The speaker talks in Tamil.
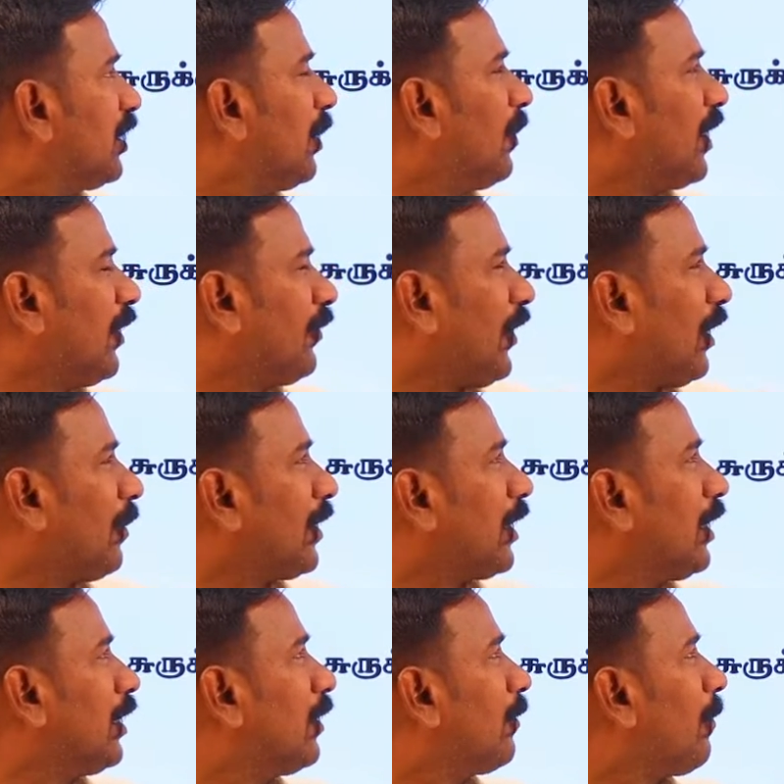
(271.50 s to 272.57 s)
இந்த மாதிரி
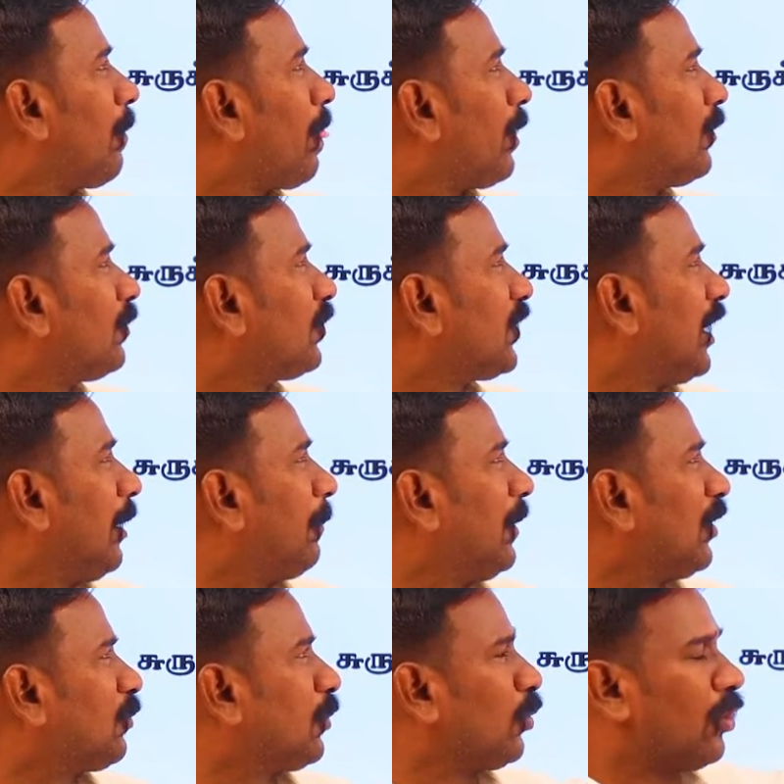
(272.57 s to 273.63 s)
ஃபார்மேட்டில் ஏ
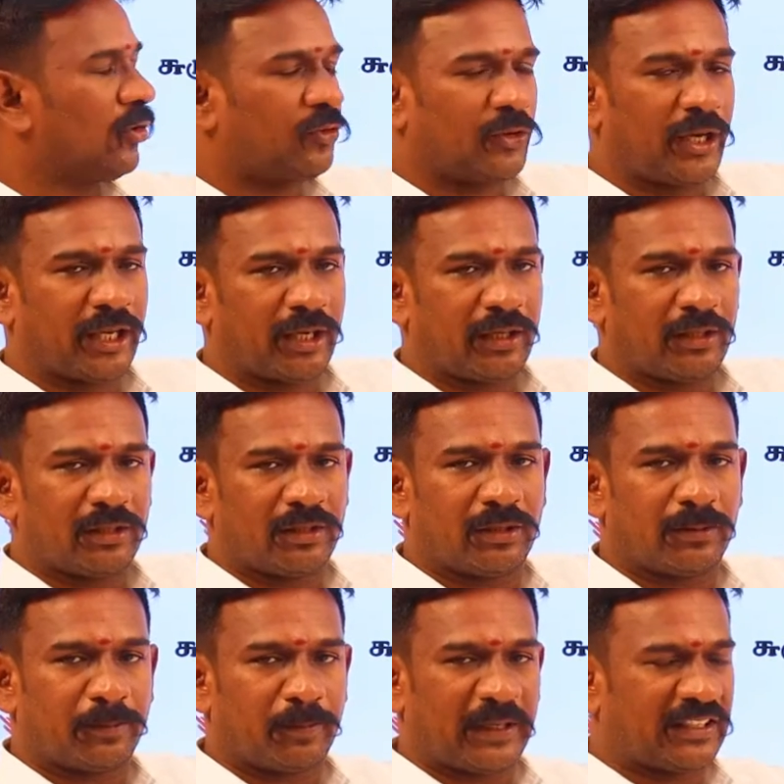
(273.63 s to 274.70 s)
ப்ளஸ் பி ஹோல் ஸ்கொயர்
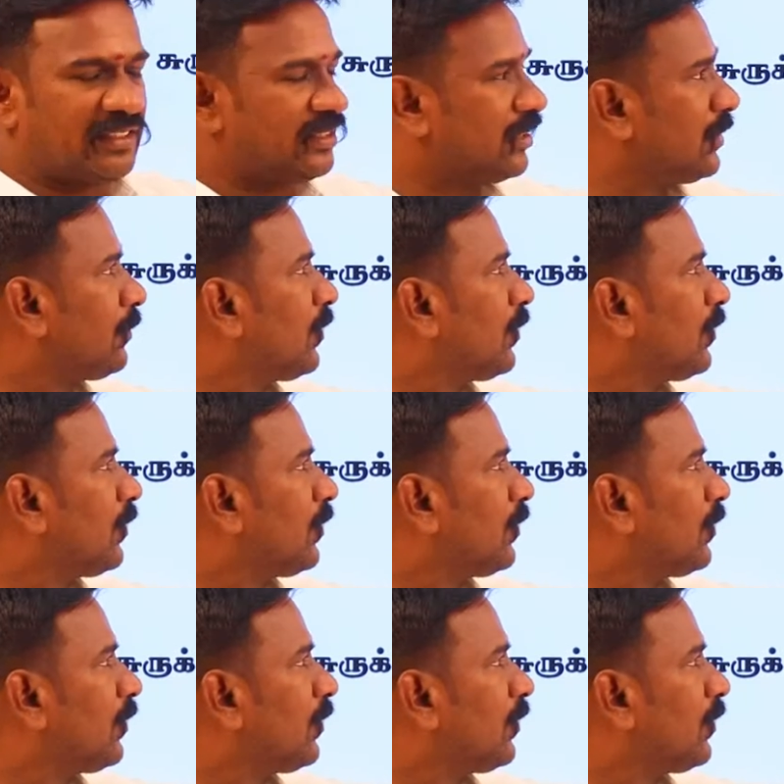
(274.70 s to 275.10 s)
ப்ளஸ்